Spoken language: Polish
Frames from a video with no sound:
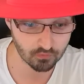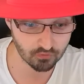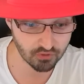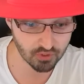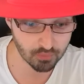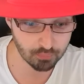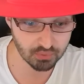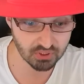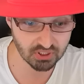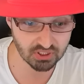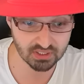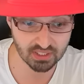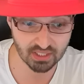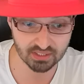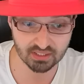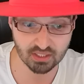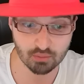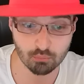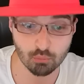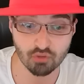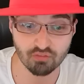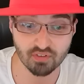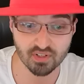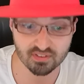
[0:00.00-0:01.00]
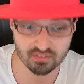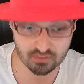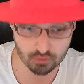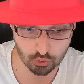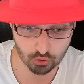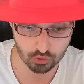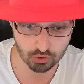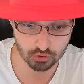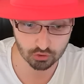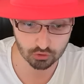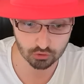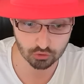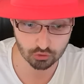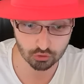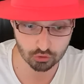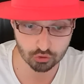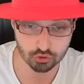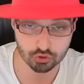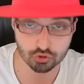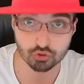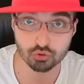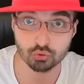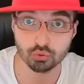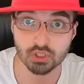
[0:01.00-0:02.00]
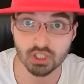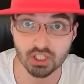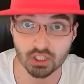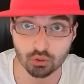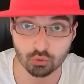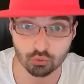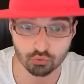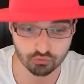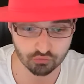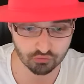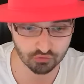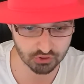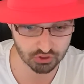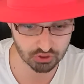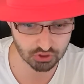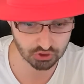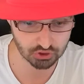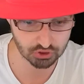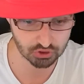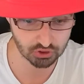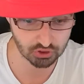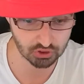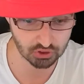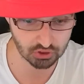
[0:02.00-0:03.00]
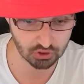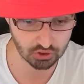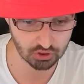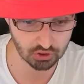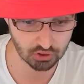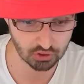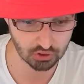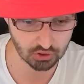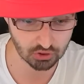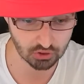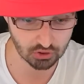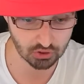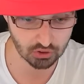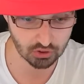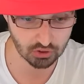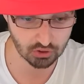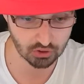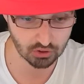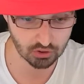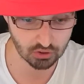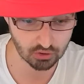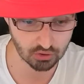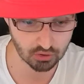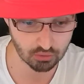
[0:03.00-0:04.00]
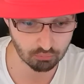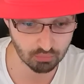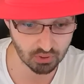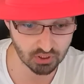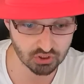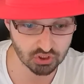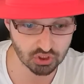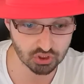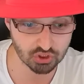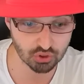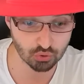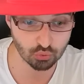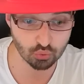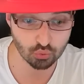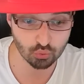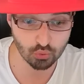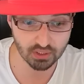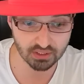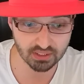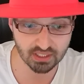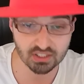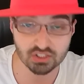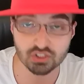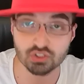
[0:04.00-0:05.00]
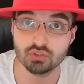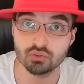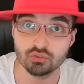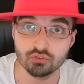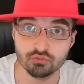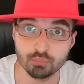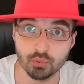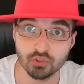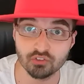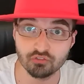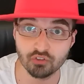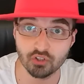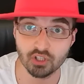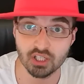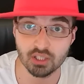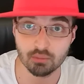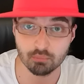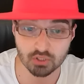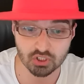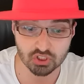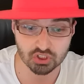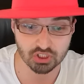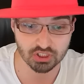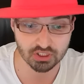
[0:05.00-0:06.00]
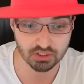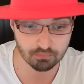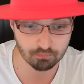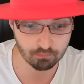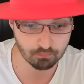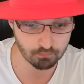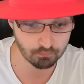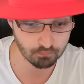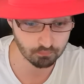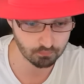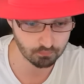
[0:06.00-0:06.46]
Wypij na temowe sok, z cukierków wyciśnij. Będzie się układać znów po twojej myśli.